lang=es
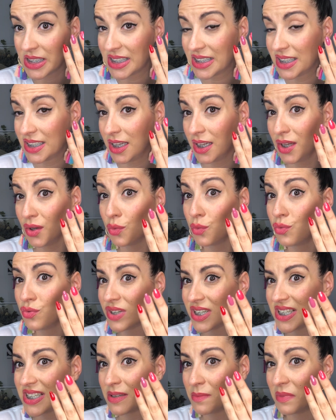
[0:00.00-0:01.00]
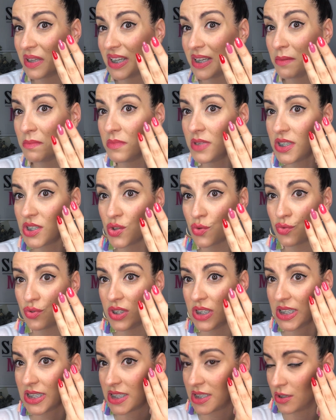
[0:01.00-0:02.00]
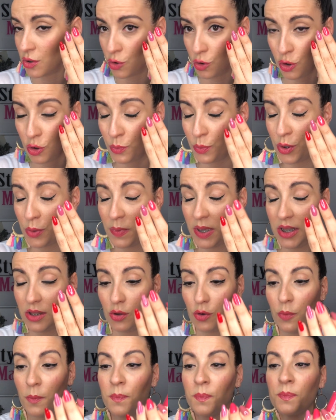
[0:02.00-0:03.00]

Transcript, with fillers: de una semana en mis uñas, os lo prometo.